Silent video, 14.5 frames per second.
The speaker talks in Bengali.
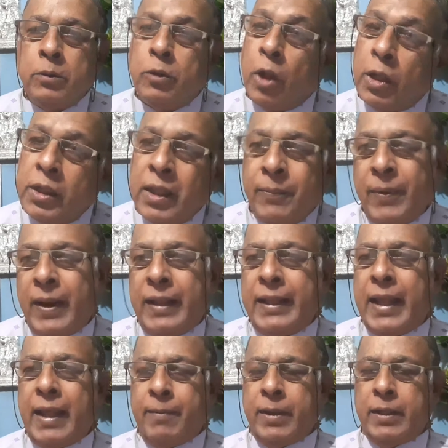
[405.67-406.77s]
ধন্দে ফেলে
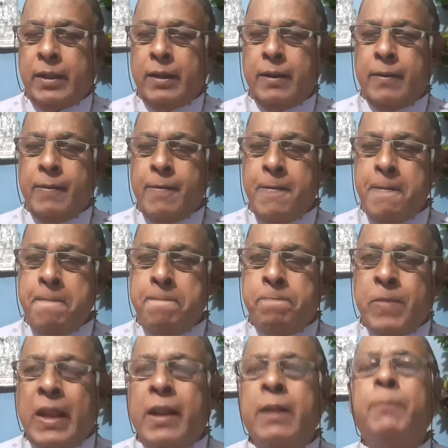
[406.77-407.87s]
দেয় আমাদের
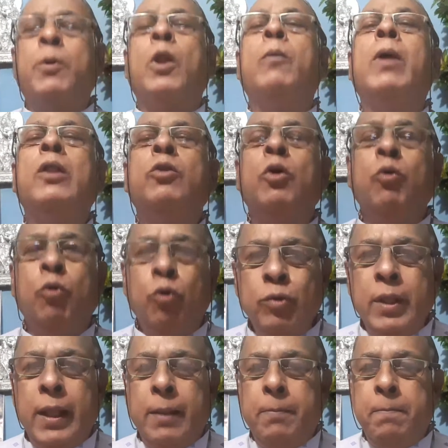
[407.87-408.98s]
এটা পরমানন্দ
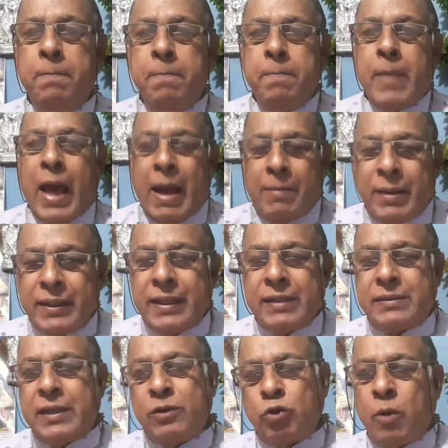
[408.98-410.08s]
গুরুদেব আমাদের
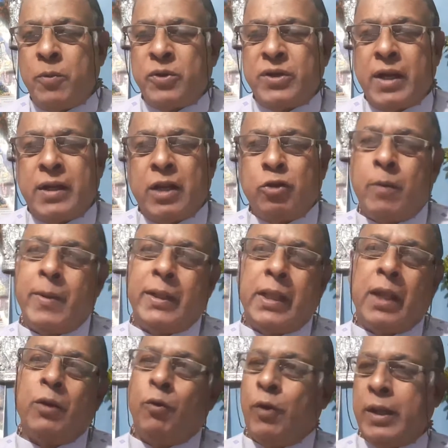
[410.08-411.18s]
সেই সমস্যাটা
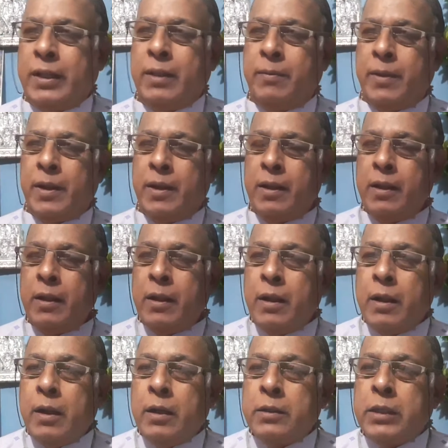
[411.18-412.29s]
সমাধান করে দিবেন
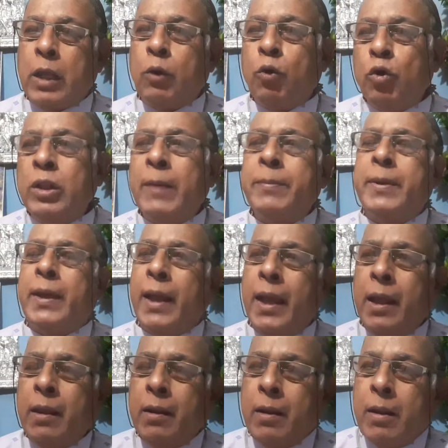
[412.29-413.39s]
তা গুরুদেবকে
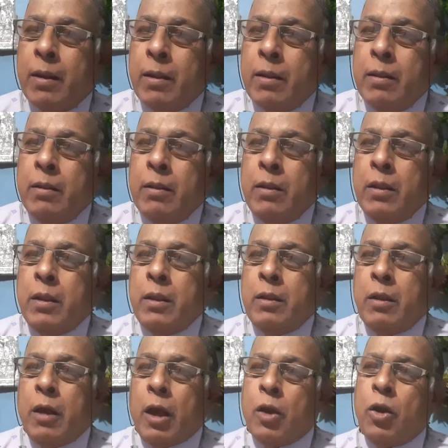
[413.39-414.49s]

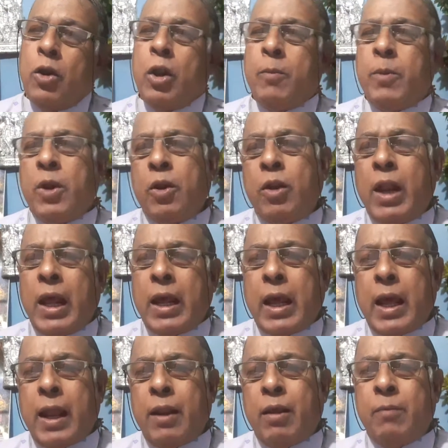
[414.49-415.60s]
অখণ্ড
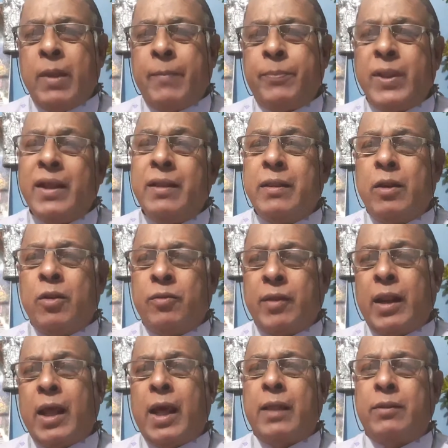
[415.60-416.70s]
মণ্ডলাকারং ব্যাপ্তং যেন
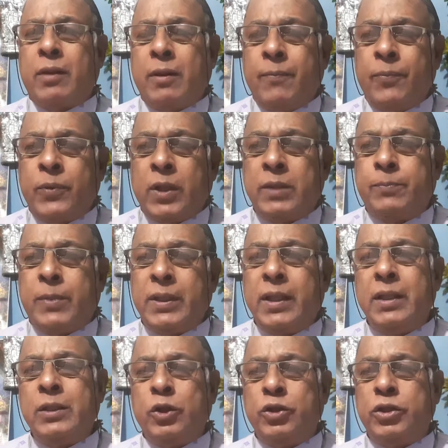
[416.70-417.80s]
সারা আচরম তৎপদং
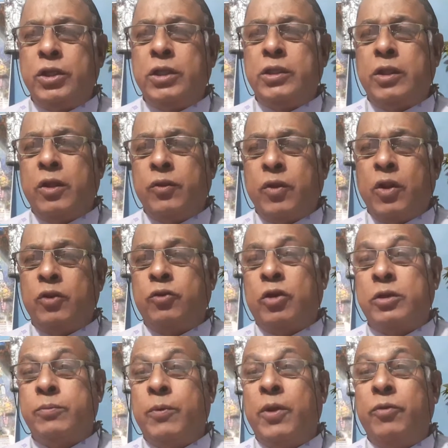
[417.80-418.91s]
দর্শিতং যেন
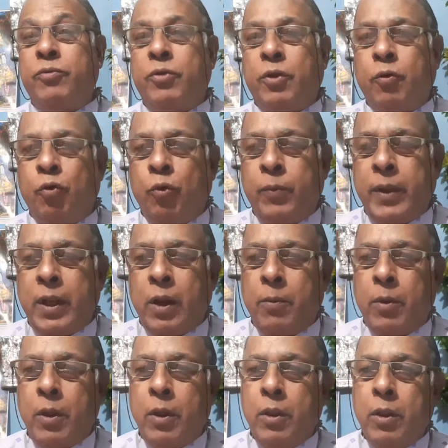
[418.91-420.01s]
তস্ময় শ্রী গুরুবে নম
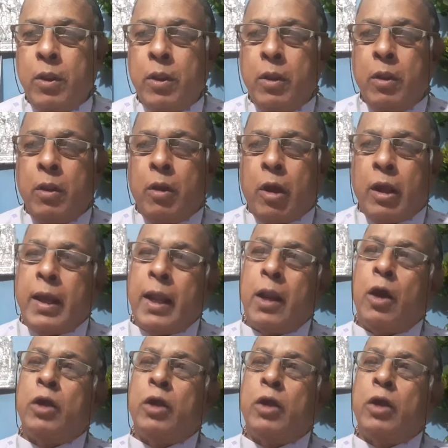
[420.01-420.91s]
অজ্ঞান